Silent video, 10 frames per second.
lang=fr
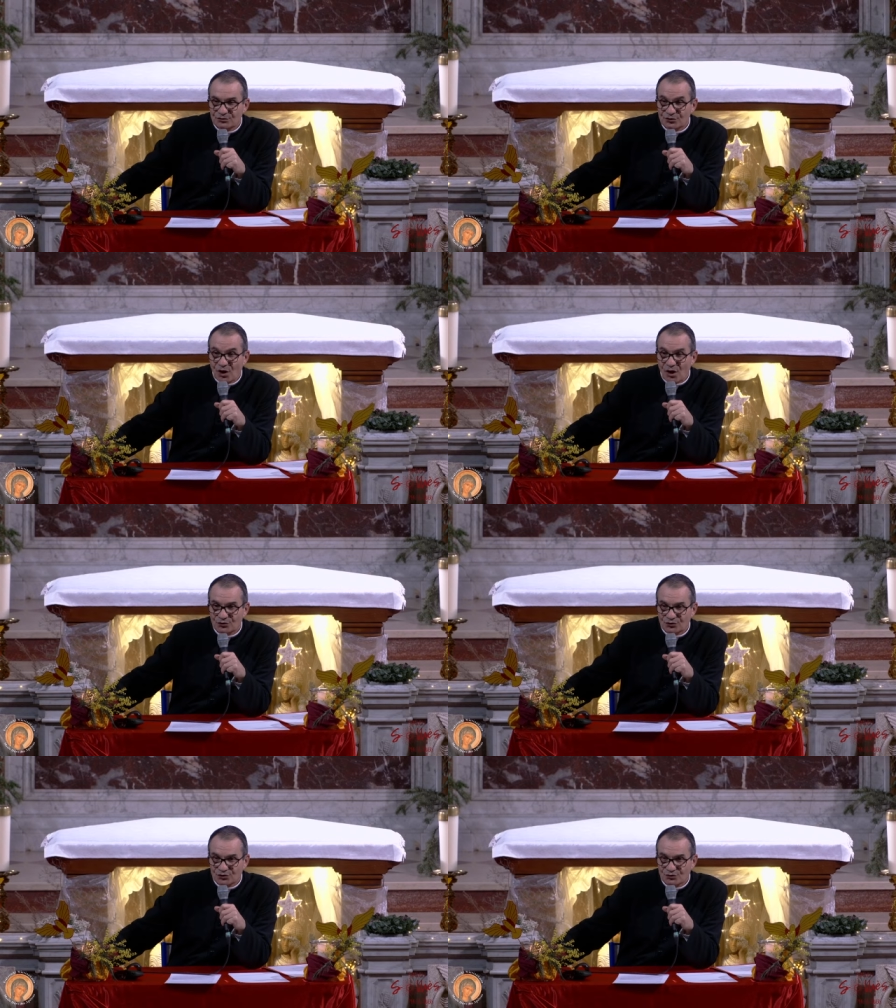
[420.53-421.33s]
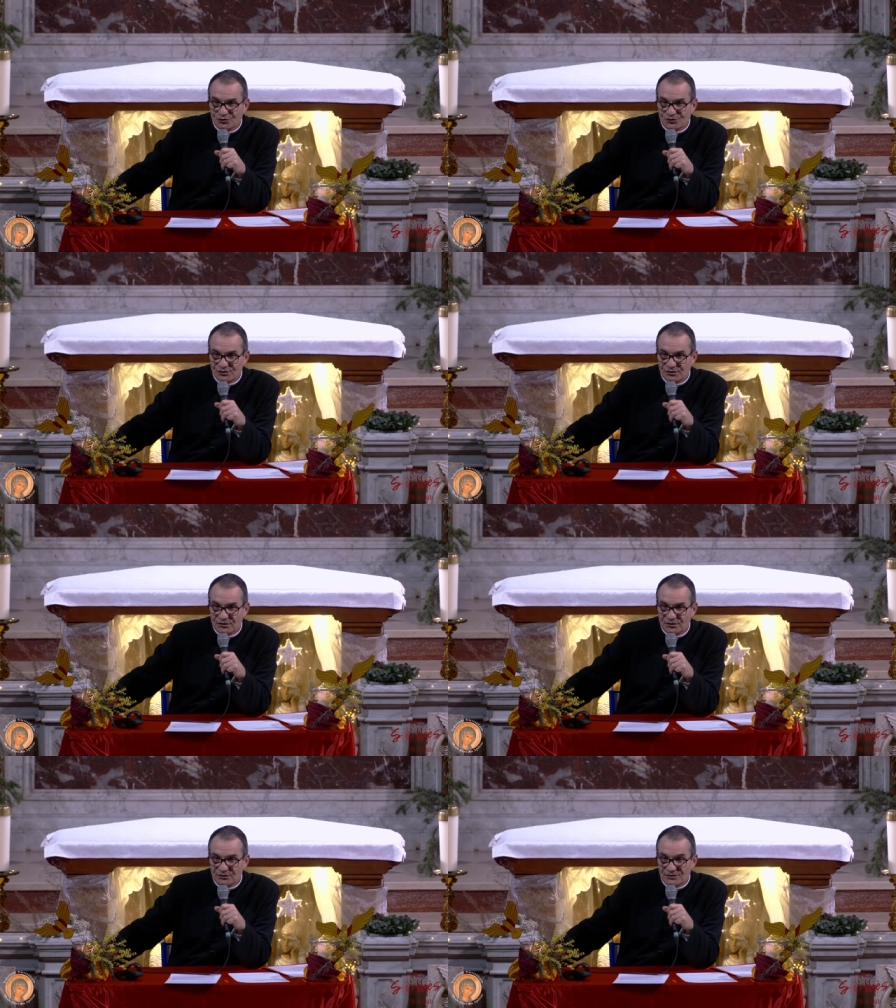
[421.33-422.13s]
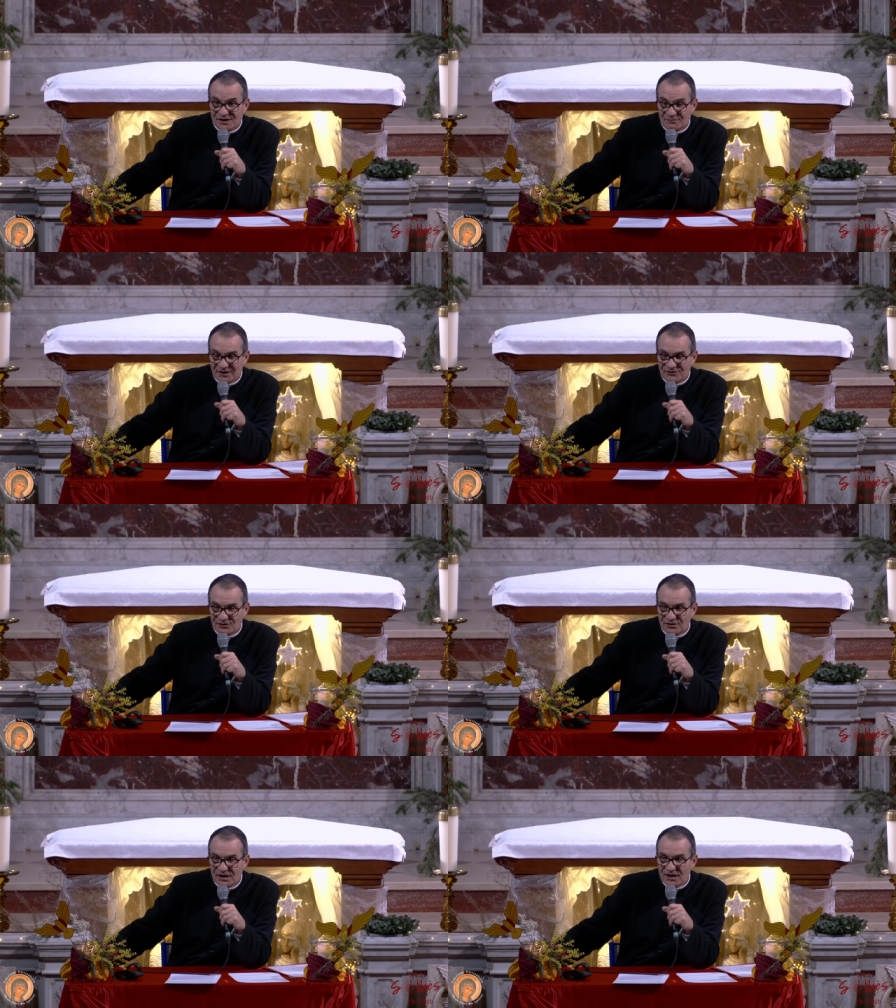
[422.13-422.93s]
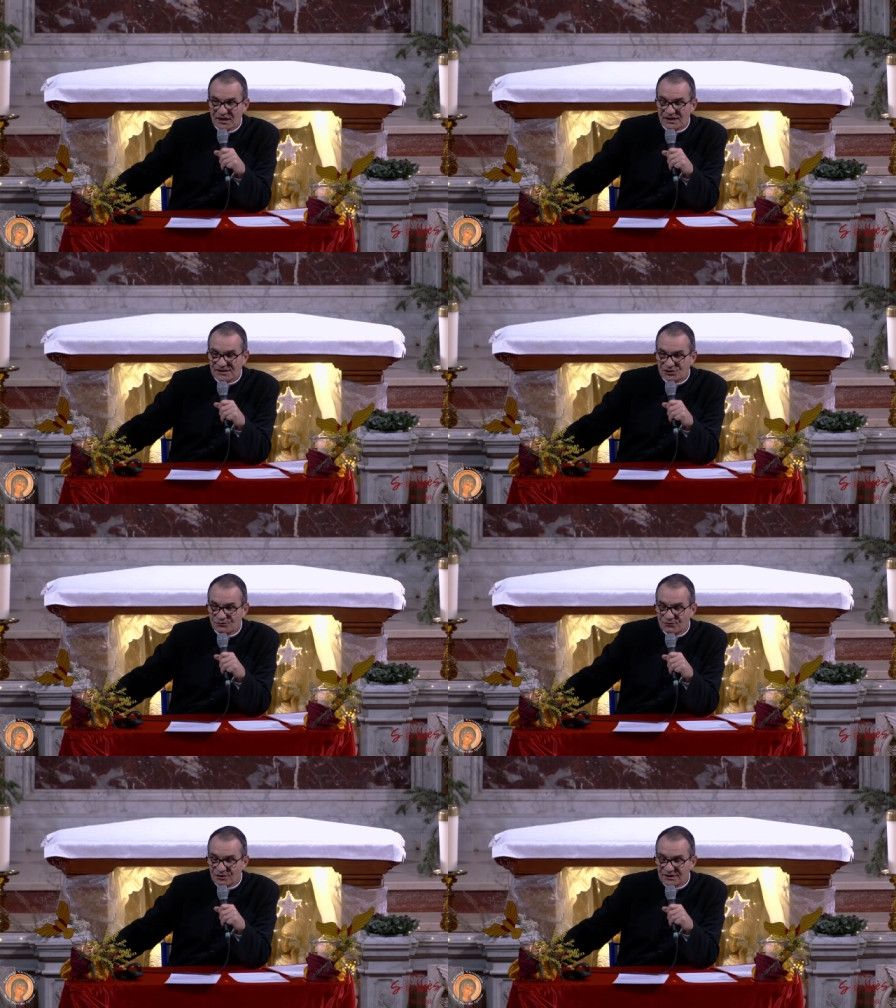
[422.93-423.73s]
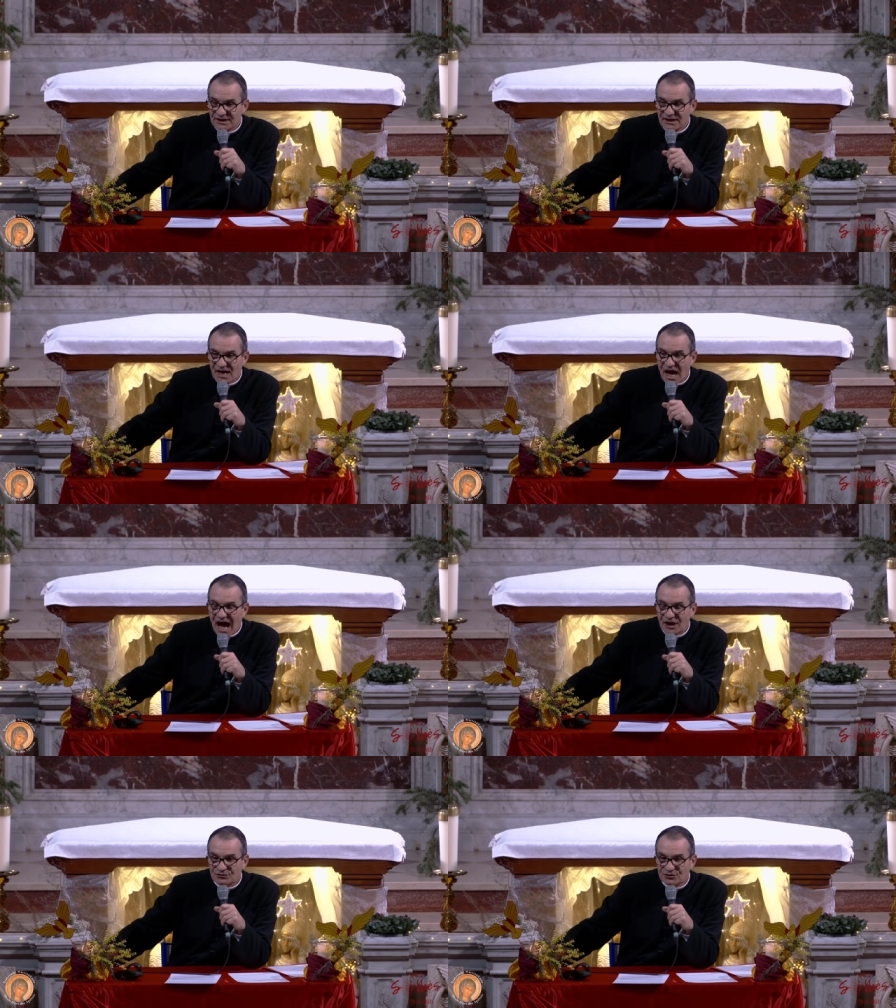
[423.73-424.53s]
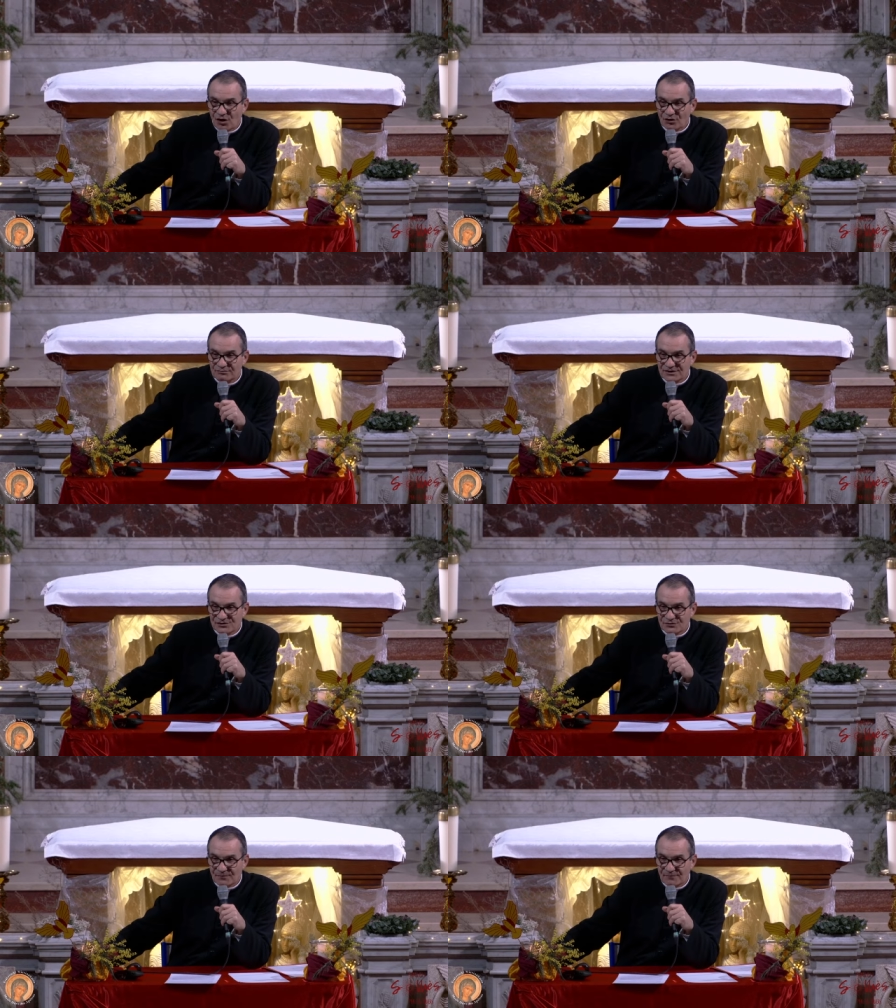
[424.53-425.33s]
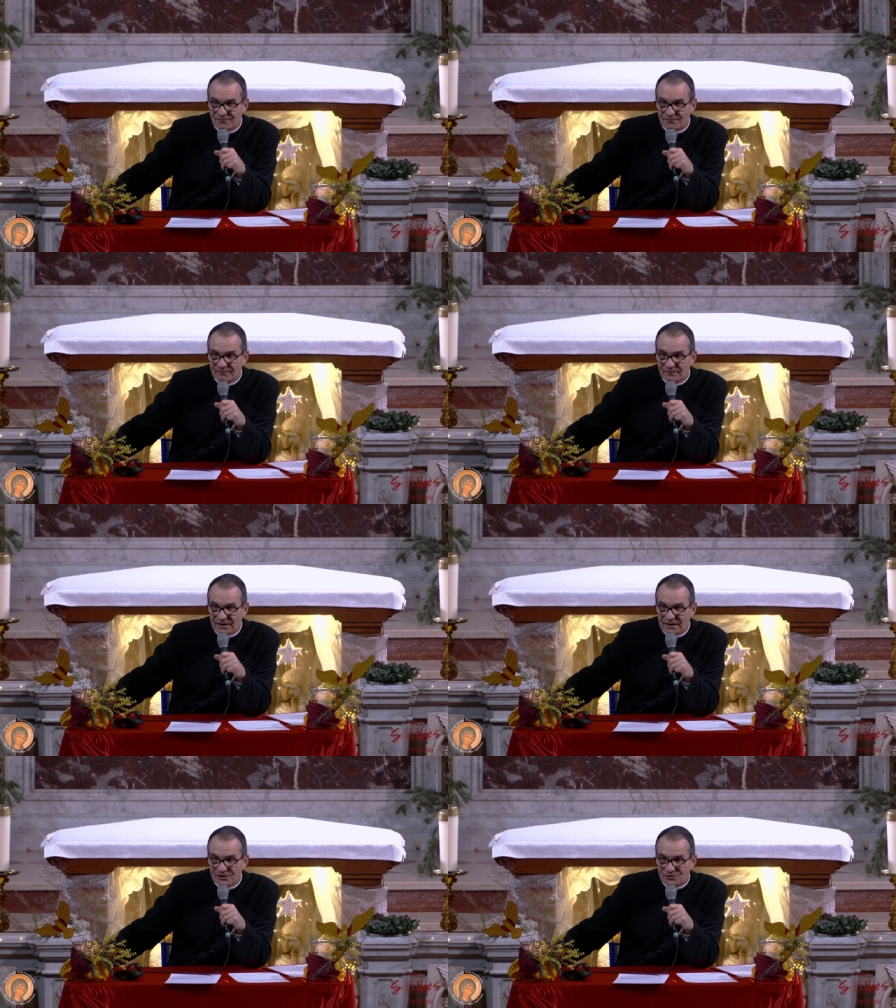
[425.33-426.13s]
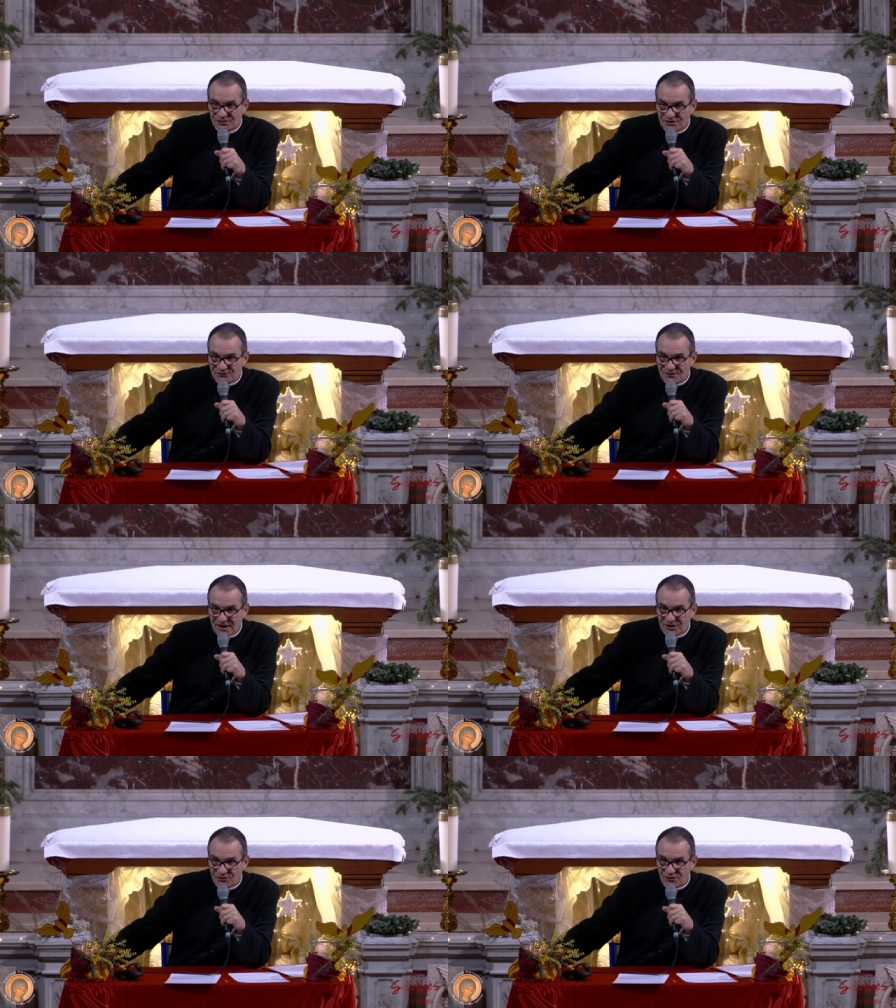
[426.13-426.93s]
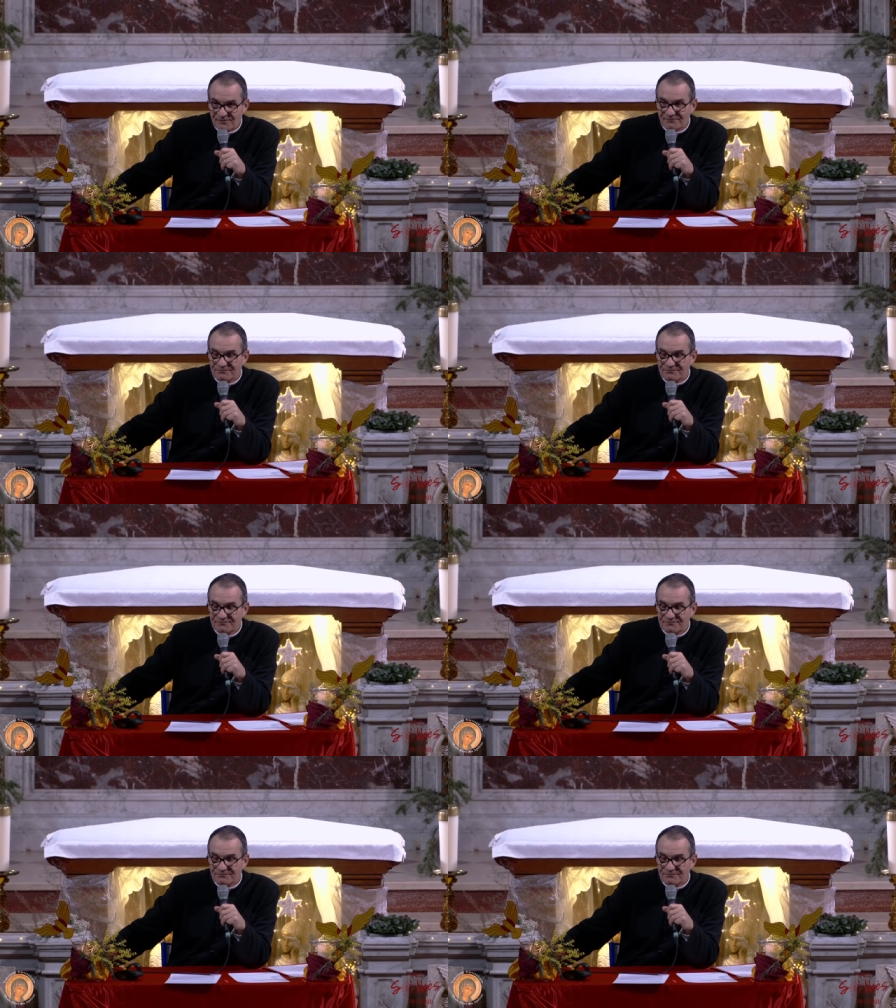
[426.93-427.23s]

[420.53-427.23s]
de grandes choses cette personne, et c'est souvent lié à une grande mission. Ce qui fait que